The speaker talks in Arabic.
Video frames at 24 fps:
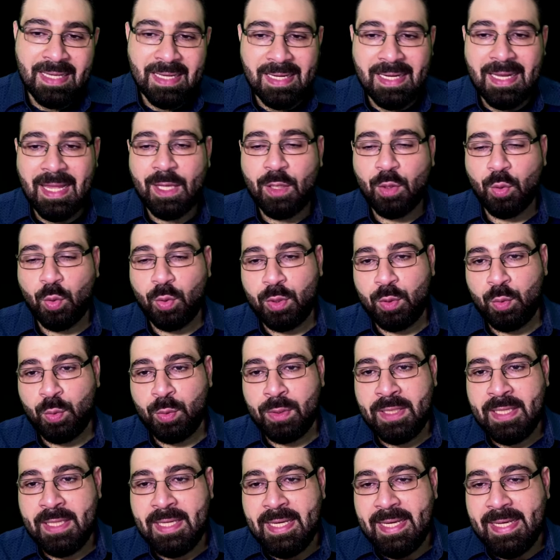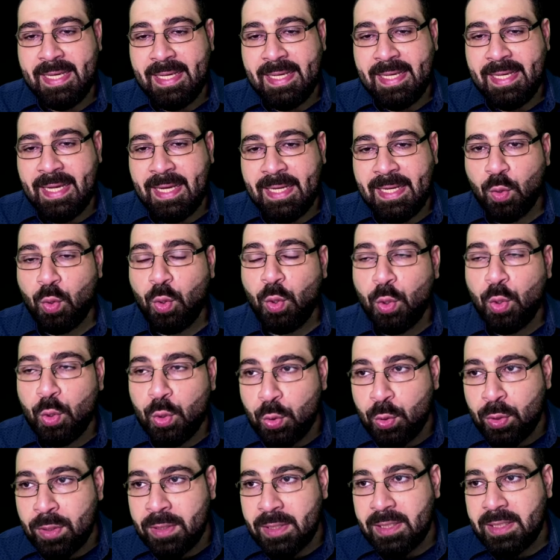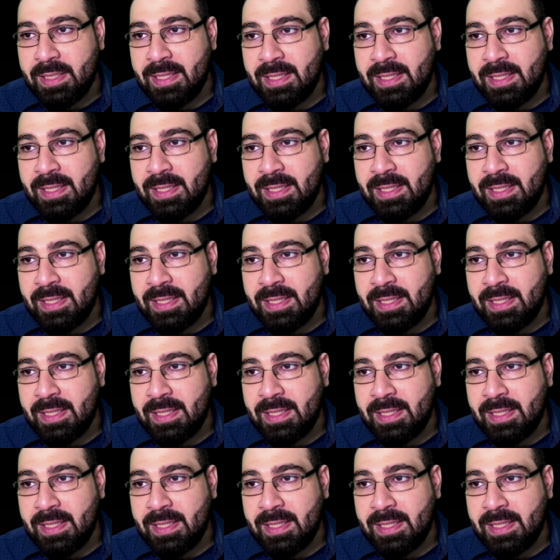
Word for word: لا يوقنون يعني كون